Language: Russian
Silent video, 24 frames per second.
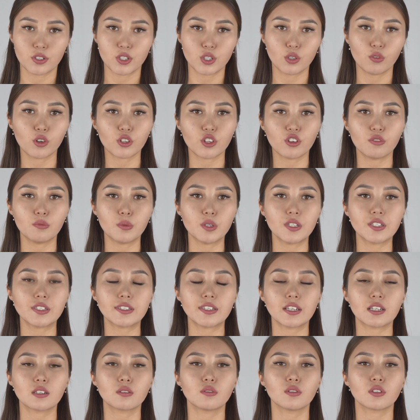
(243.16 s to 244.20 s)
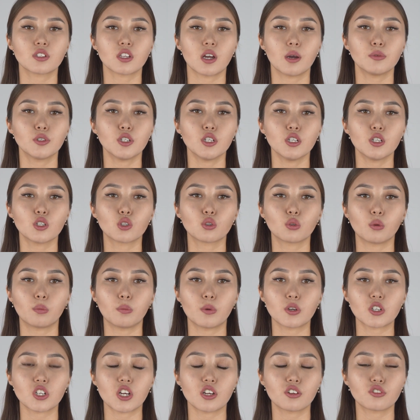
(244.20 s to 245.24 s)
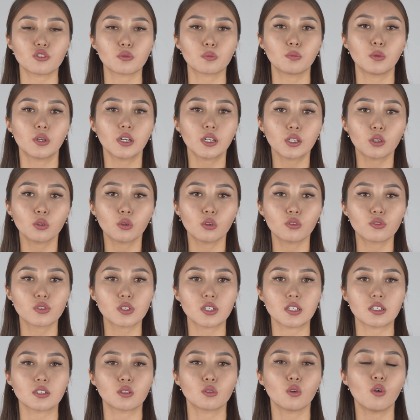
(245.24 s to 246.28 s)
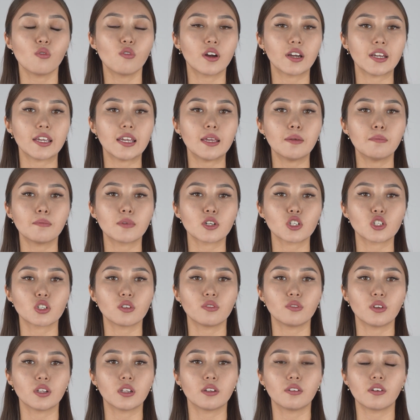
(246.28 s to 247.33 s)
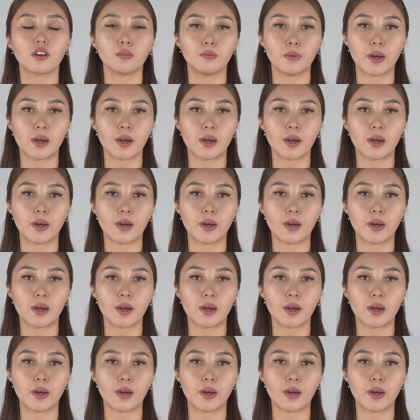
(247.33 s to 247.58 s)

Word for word: Сегодня в министерстве сообщили, что пожар вспыхнул в сосновых и можжевеловых